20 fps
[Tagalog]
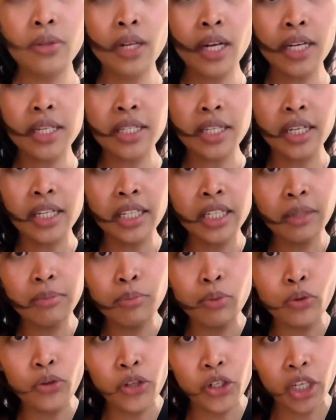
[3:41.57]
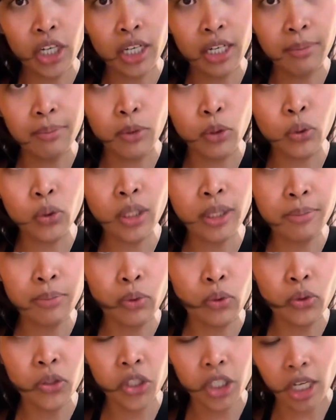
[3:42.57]
guys, ayan na po siya, namuo na
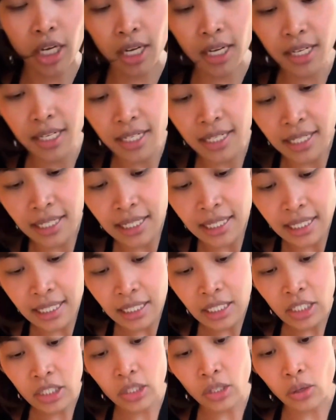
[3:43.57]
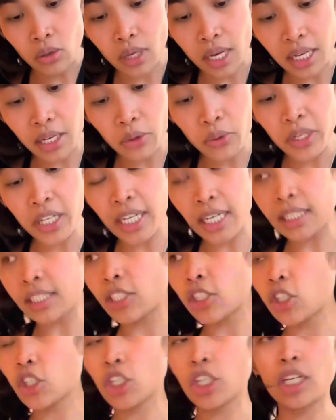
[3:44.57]
po siya. So gagawin
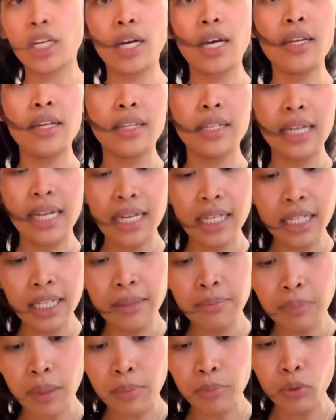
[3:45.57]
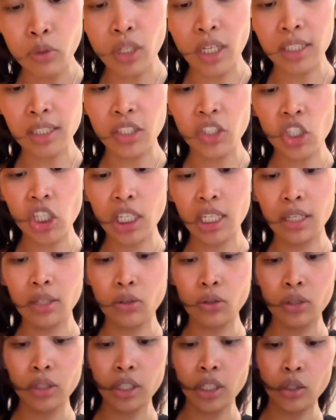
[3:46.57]
natin siya, ay lalagyan pa po natin siya ng
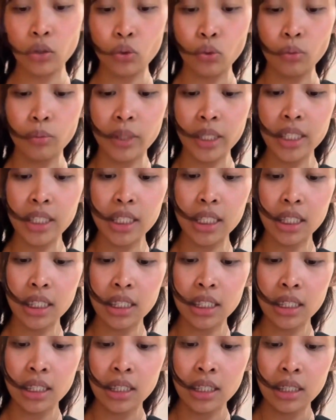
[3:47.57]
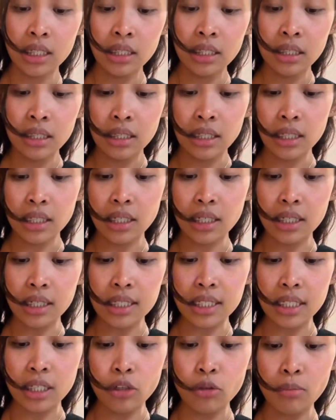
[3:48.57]
konting tubig. Hanggang
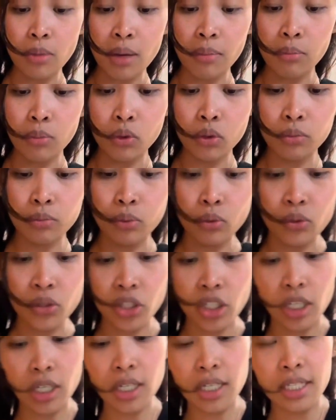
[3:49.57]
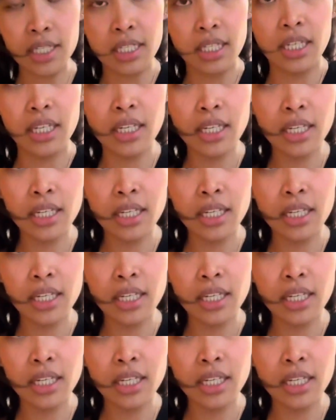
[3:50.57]
sa lumambot po siya kasi